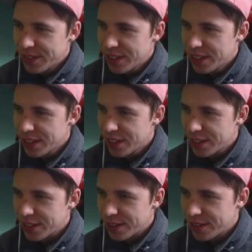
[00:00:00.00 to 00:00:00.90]

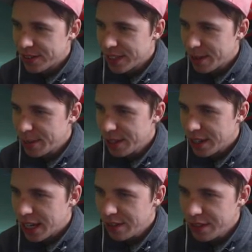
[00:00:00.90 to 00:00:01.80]
So, was haben wir
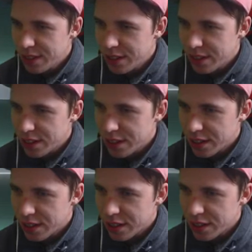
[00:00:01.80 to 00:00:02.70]
hier? Anvisiert.
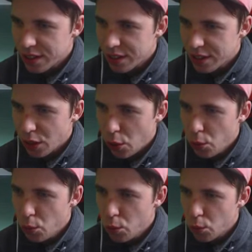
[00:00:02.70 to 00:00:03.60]

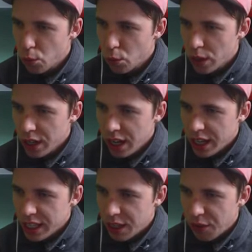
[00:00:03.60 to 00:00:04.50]
Oh,
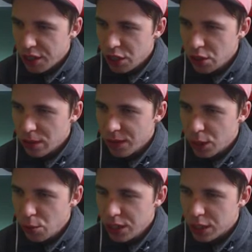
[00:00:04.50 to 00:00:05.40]
die finde ich irgendwie
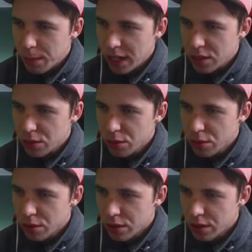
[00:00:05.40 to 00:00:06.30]
cool. Ich mag
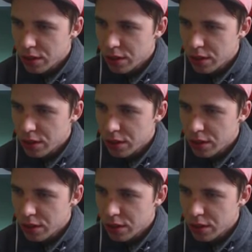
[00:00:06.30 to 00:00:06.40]
so